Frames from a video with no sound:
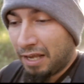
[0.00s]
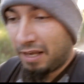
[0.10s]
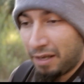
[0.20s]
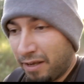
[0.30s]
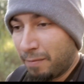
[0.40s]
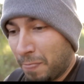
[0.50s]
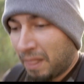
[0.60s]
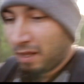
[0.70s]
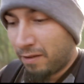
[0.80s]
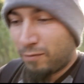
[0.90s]
Y
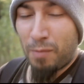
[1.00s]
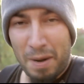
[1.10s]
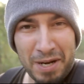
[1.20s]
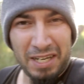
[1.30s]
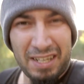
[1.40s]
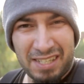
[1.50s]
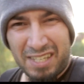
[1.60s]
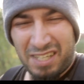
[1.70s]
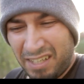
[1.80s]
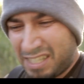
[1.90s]
normalmente es así.